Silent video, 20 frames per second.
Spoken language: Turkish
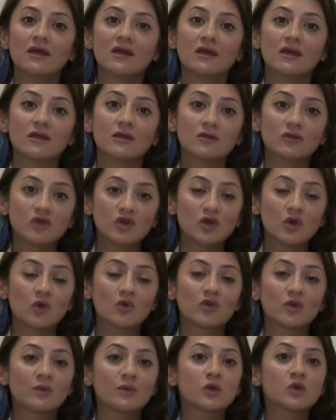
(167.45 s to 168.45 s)
e, dış
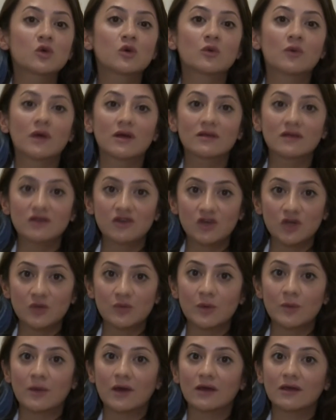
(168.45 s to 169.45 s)
ortama çok fazla
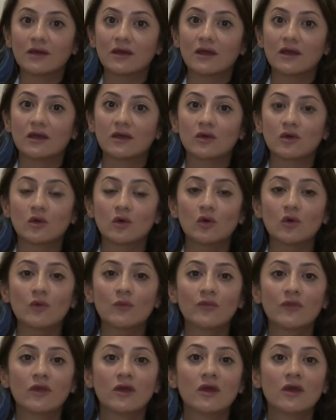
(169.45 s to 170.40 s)
çıkmamak gerekiyor.